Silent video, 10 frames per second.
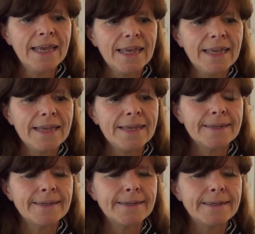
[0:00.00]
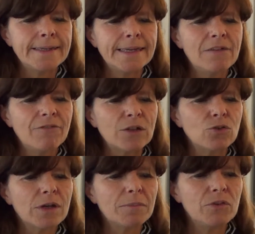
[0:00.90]
è eh, il
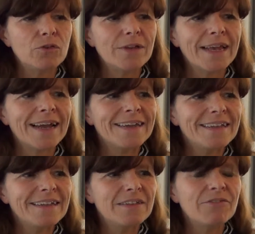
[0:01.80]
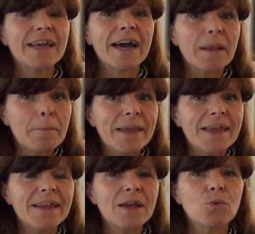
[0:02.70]
fatto che bisognerà identificare
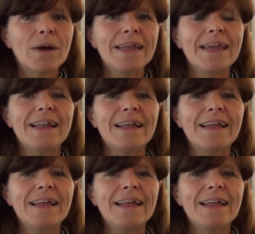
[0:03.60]
bene qual è